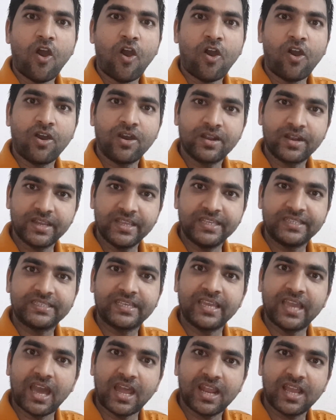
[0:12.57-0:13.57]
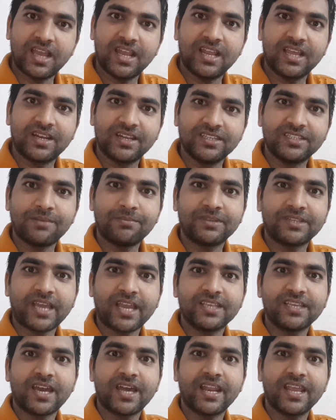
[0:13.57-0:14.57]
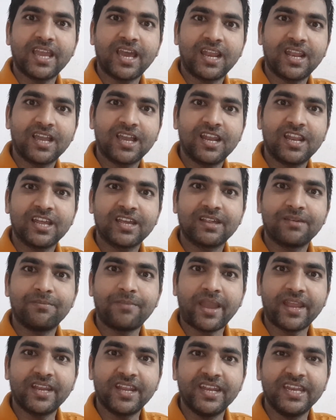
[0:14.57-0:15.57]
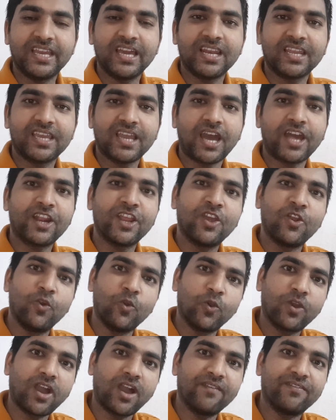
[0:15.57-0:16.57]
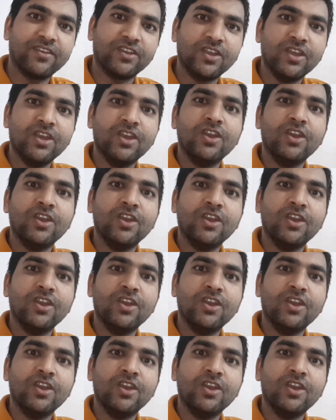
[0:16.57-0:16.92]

और इसके अलग अलग रीज़न बताए जा रहे हैं अलग अलग मायने निकल के आ रहे हैं लोग काफ़ी